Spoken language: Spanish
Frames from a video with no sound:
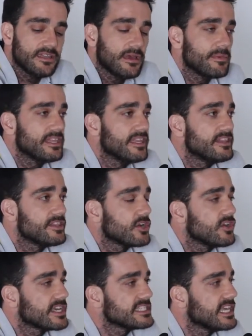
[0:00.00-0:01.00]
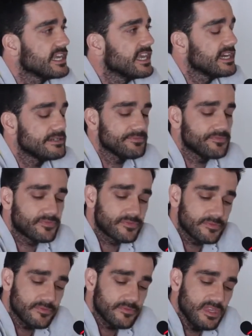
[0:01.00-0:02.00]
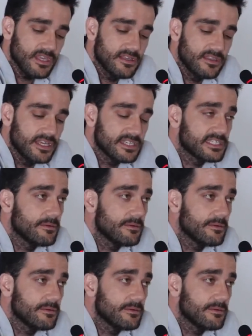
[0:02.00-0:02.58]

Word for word: También dentro de lo que sería de